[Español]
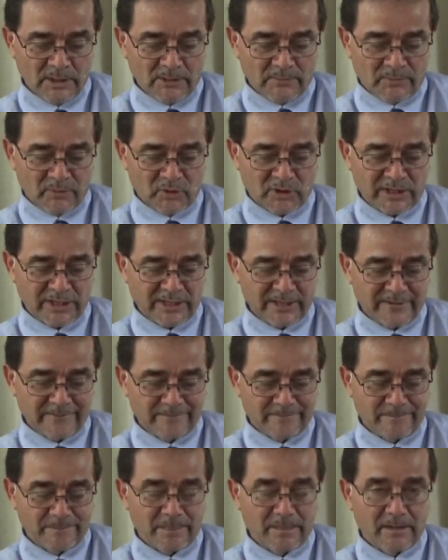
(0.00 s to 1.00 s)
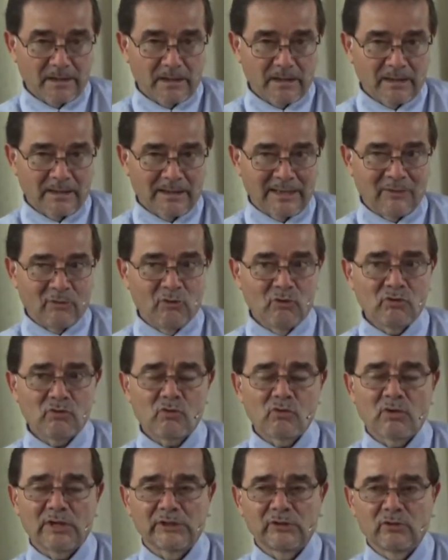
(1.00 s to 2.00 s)
Porque aun
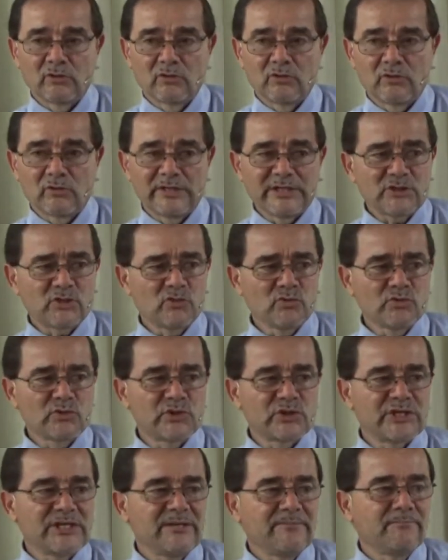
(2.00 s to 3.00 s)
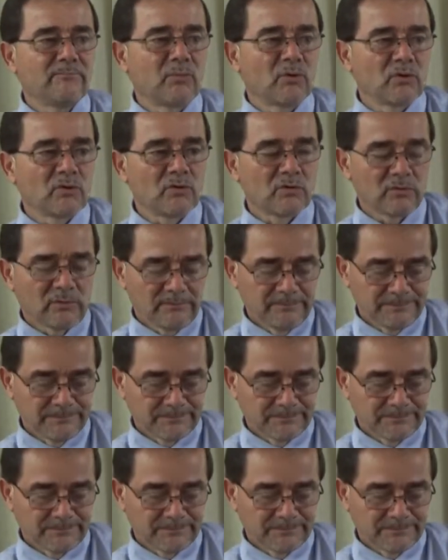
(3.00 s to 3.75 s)
cuando no es un símbolo,